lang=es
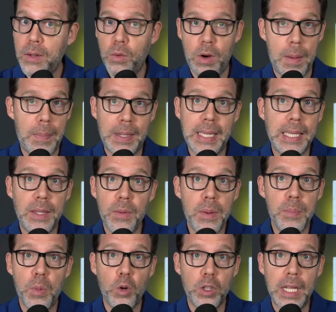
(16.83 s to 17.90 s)
Una expectativa
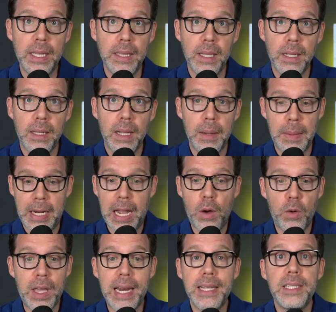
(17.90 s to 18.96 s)
importante. El mercado
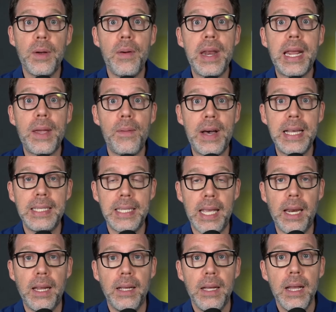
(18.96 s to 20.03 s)
quiere saber qué va a decir.